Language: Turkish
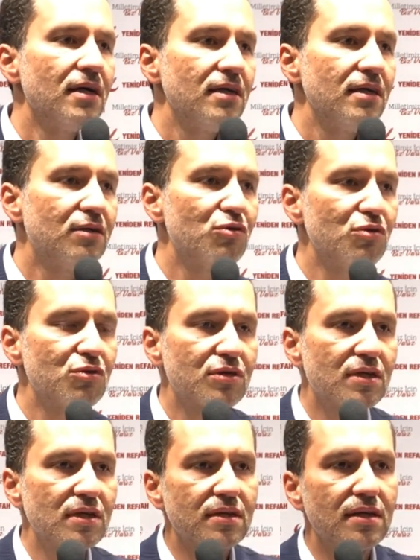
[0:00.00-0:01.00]

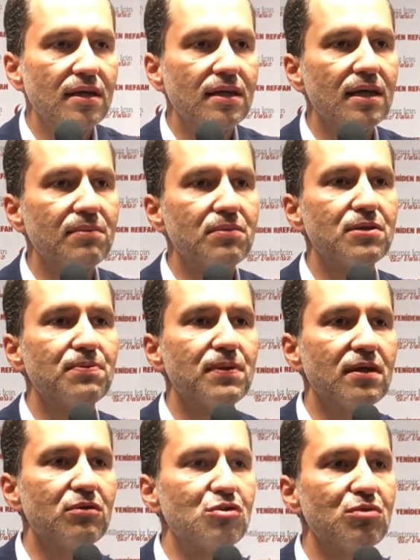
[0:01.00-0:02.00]
240'tan
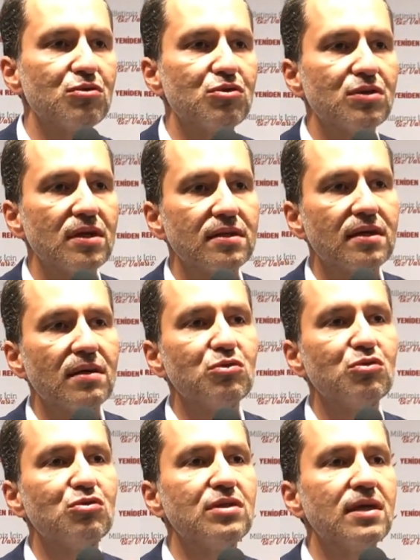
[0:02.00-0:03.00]
71'e düşürmüşler. Tam
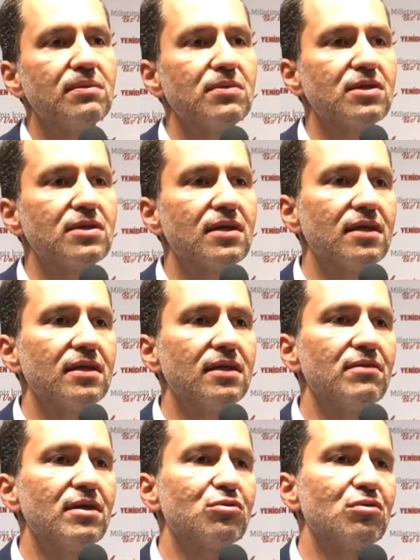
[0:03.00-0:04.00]
170 tane
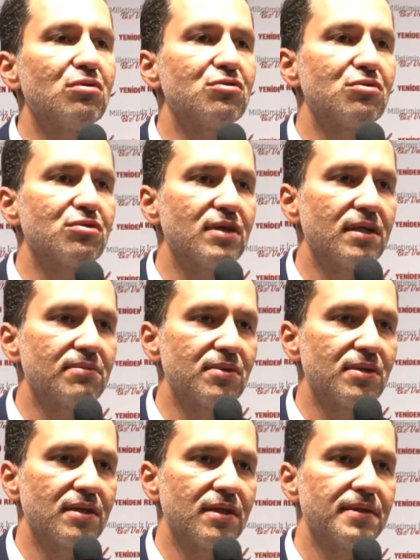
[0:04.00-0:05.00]
devlet kuruluşunu
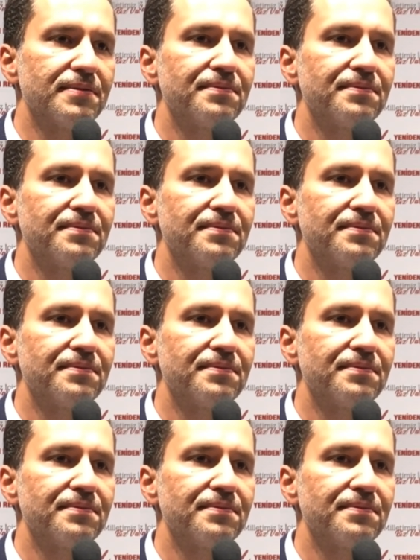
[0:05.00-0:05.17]
satmışlar.